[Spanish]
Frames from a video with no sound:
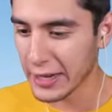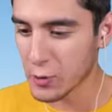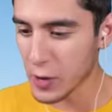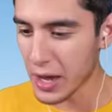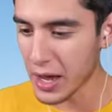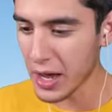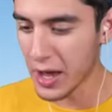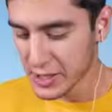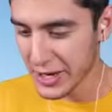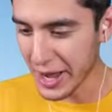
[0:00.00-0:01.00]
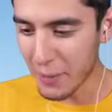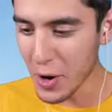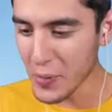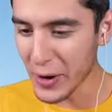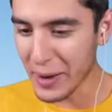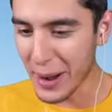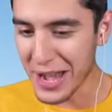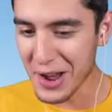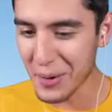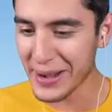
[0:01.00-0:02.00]
Creo que sería muy buena
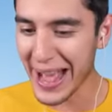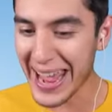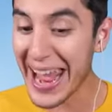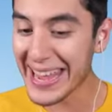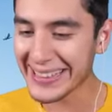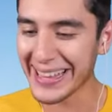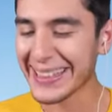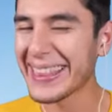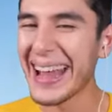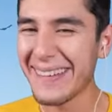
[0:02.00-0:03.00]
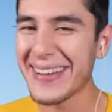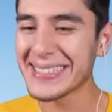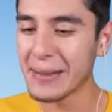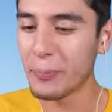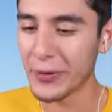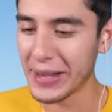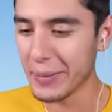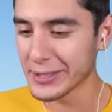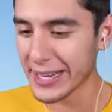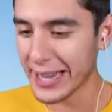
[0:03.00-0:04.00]
maniobra e intentar a ver si podríamos